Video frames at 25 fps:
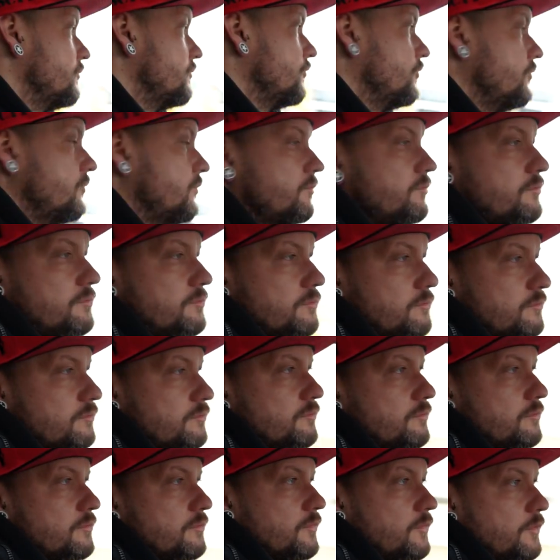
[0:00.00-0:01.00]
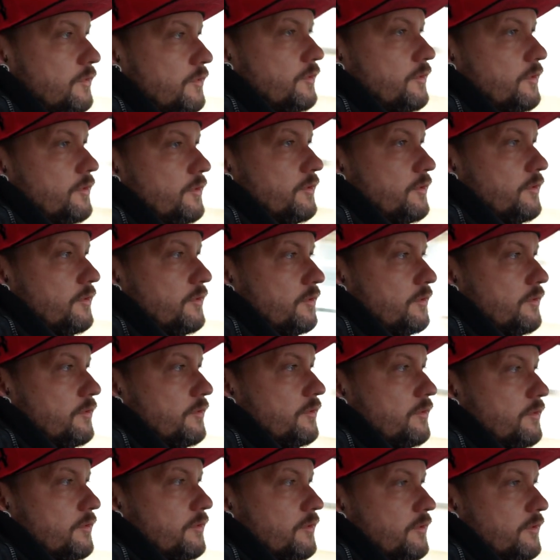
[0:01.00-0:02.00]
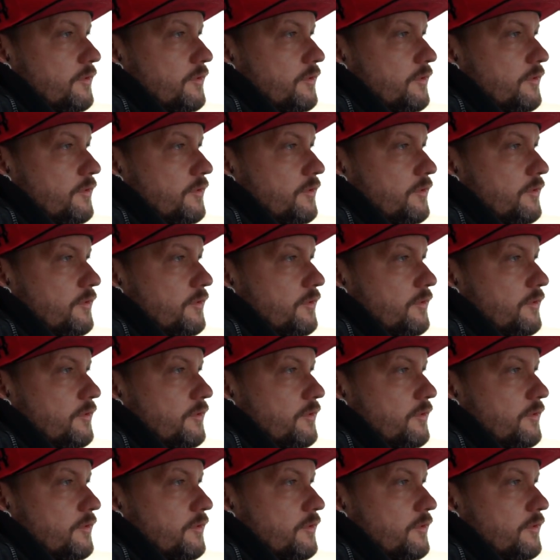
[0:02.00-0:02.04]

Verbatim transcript: Ja. Sitzt da so ein kleiner Chinese im Sitz, oder?